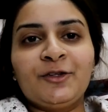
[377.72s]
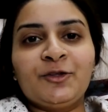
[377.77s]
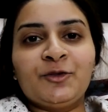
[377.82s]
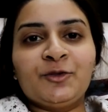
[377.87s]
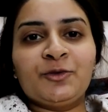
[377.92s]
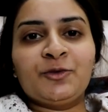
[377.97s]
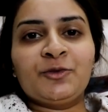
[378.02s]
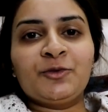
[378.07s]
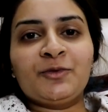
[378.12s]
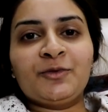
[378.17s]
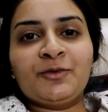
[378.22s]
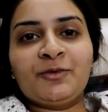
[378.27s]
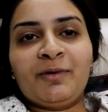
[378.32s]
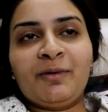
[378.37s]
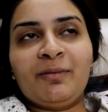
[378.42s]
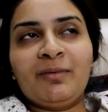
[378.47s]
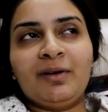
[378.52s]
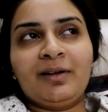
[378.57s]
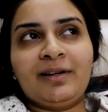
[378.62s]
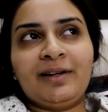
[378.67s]
तो
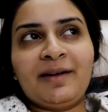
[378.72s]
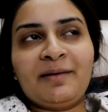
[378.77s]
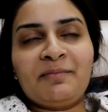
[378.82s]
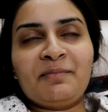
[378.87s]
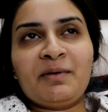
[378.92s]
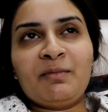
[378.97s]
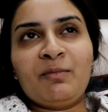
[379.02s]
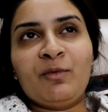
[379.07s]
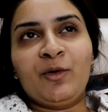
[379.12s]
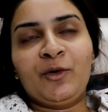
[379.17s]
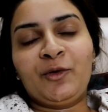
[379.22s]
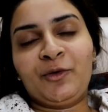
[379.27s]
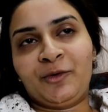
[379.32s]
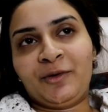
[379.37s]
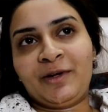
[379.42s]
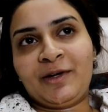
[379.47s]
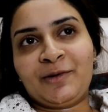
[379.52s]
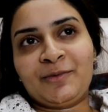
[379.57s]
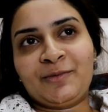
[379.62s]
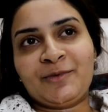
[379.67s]
वो बोल रहे अब मैं बोर हो
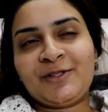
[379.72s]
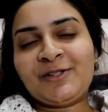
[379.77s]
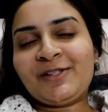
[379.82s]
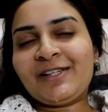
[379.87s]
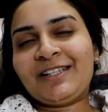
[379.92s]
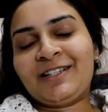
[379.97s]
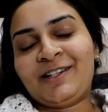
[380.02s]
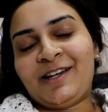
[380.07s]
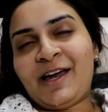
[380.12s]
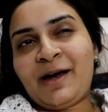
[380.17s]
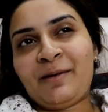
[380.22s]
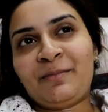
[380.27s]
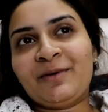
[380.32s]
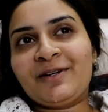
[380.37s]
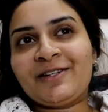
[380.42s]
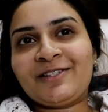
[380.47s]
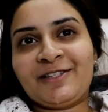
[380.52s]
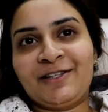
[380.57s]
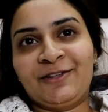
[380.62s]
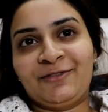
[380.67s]
गया हूँ मुझे एक नया
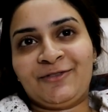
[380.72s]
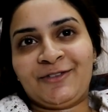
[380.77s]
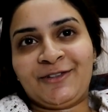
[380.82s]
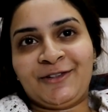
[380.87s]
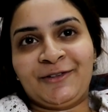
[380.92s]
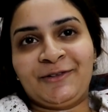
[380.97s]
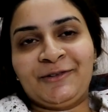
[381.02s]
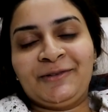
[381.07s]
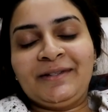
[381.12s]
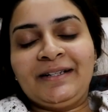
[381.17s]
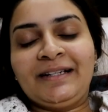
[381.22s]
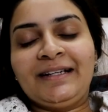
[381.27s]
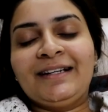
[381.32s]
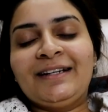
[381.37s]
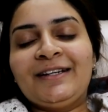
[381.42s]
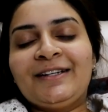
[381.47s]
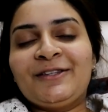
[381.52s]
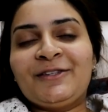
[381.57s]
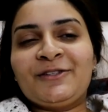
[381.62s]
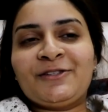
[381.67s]
पर्स गिफ्ट करो
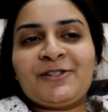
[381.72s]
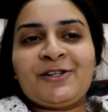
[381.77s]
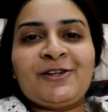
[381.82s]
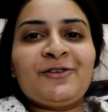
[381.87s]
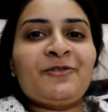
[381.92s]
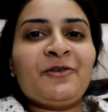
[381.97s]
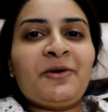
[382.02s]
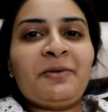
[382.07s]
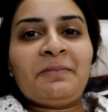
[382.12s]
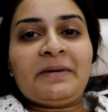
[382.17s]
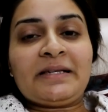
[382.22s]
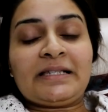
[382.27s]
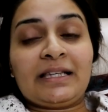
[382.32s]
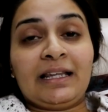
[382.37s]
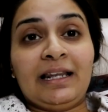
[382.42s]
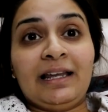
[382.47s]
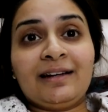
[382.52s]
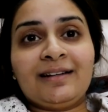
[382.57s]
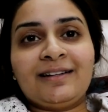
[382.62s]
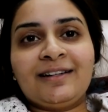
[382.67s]
तो चलो वही मैं
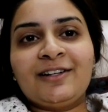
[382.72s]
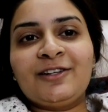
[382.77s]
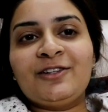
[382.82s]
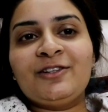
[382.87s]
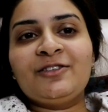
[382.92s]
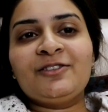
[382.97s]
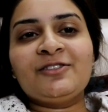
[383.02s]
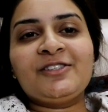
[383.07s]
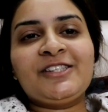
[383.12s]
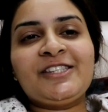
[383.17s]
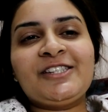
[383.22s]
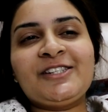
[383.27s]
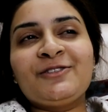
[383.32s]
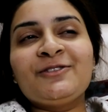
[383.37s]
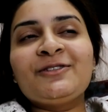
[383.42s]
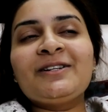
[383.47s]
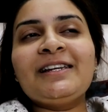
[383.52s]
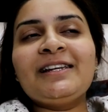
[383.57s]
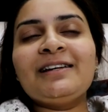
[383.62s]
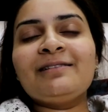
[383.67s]
सेलेक्ट कर रही हूँ
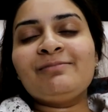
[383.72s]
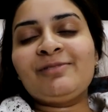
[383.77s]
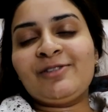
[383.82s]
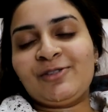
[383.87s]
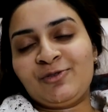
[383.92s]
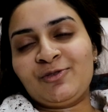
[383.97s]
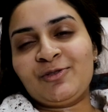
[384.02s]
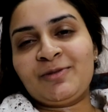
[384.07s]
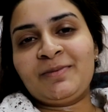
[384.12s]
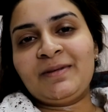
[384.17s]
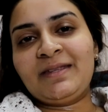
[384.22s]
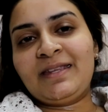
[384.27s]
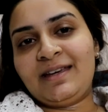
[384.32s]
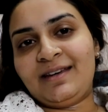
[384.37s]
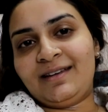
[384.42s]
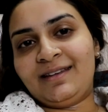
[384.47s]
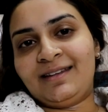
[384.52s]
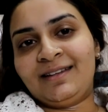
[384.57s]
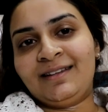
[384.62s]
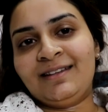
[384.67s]
चिको के लिए हम शूज़ भी
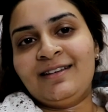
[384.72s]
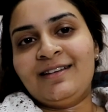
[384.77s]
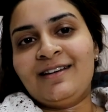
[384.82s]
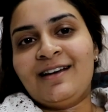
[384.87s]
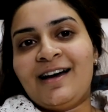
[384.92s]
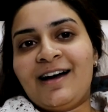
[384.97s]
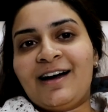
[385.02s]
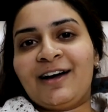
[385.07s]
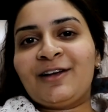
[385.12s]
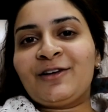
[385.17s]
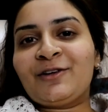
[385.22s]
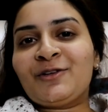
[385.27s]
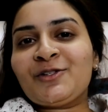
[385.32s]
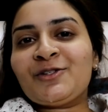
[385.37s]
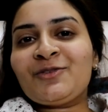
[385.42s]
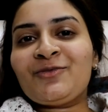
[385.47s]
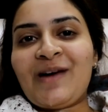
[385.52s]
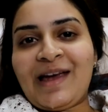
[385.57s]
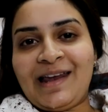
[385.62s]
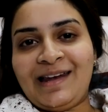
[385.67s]
देख रहे हैं अगर
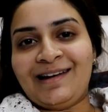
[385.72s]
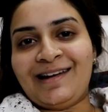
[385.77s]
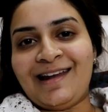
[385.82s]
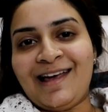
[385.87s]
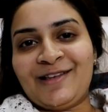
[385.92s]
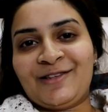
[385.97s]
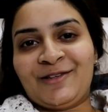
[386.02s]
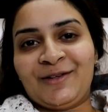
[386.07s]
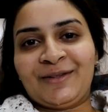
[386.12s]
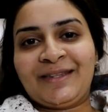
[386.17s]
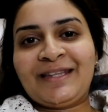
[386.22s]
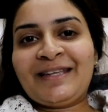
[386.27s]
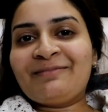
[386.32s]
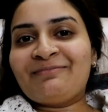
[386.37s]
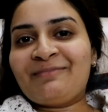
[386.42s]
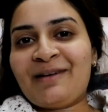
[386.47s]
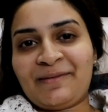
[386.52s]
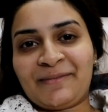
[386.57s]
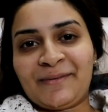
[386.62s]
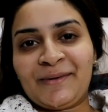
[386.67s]
कुछ फाइनलाइज होते हैं
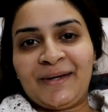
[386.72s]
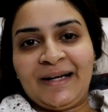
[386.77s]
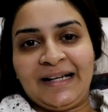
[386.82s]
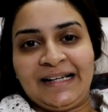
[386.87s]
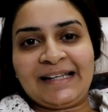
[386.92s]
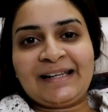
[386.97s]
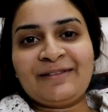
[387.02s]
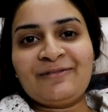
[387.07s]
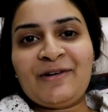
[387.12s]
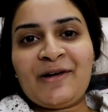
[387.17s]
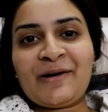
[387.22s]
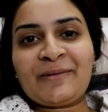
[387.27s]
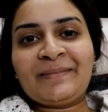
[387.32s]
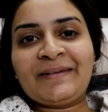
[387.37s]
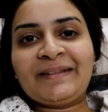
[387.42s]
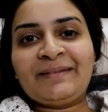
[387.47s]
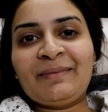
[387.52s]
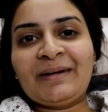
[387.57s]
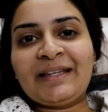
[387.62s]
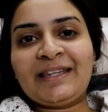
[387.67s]
मैं आपको कल के ब्लॉग
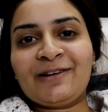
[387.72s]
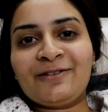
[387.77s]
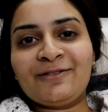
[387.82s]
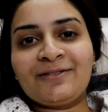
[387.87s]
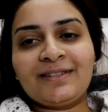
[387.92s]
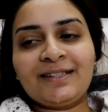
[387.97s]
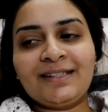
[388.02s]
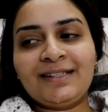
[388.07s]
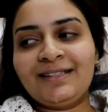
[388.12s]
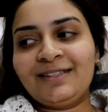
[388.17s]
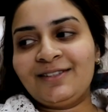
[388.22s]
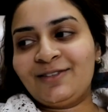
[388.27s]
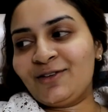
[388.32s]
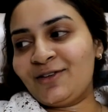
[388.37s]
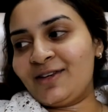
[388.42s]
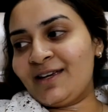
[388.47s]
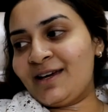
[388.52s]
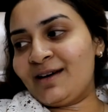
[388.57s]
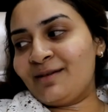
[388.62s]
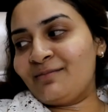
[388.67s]
में बताऊँगी
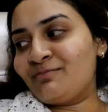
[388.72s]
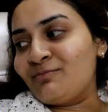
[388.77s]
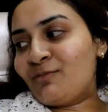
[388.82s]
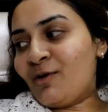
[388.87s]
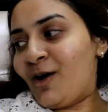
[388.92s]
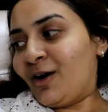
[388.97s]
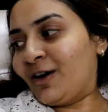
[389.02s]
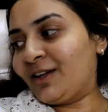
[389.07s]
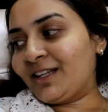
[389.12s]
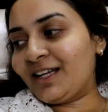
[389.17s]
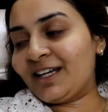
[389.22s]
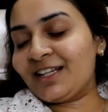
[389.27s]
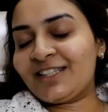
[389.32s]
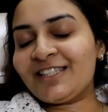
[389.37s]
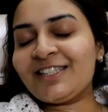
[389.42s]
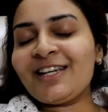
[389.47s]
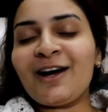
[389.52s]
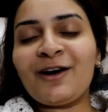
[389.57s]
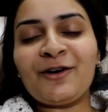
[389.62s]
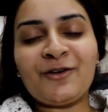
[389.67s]
क्योंकि हम बहुत
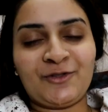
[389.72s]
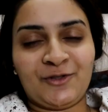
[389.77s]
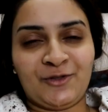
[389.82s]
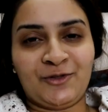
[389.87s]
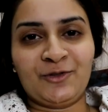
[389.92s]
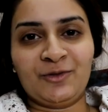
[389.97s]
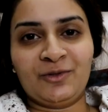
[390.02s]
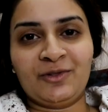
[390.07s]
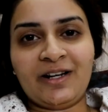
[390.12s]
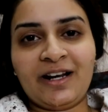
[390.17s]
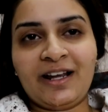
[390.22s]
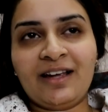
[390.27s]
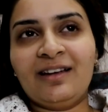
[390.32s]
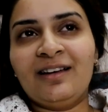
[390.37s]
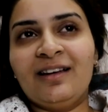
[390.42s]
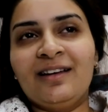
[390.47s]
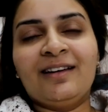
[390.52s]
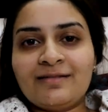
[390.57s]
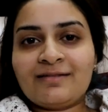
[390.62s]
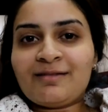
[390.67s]
अच्छा कुछ ढूंढ रहे
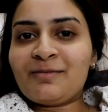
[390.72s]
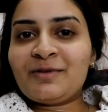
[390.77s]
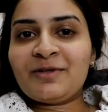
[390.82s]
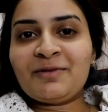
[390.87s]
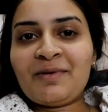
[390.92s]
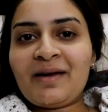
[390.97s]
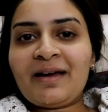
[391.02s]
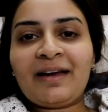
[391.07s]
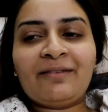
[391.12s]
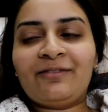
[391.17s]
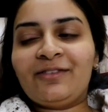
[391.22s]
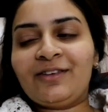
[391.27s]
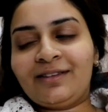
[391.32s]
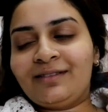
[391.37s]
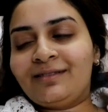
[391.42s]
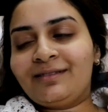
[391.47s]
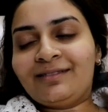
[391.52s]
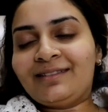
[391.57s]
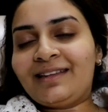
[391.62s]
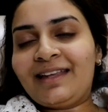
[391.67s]
हैं समझ में आएगा फिर
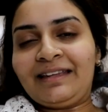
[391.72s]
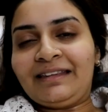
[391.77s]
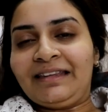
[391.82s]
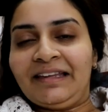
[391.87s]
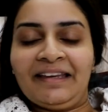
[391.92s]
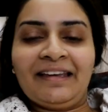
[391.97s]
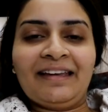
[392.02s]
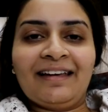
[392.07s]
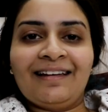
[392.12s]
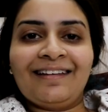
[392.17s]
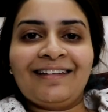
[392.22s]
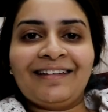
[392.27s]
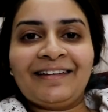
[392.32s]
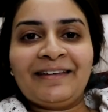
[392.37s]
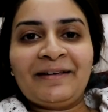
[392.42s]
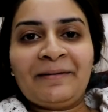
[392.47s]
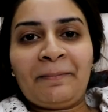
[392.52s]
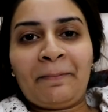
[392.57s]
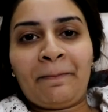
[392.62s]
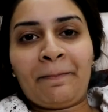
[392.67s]
तो देखते नहीं
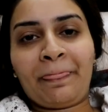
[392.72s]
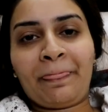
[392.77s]
ही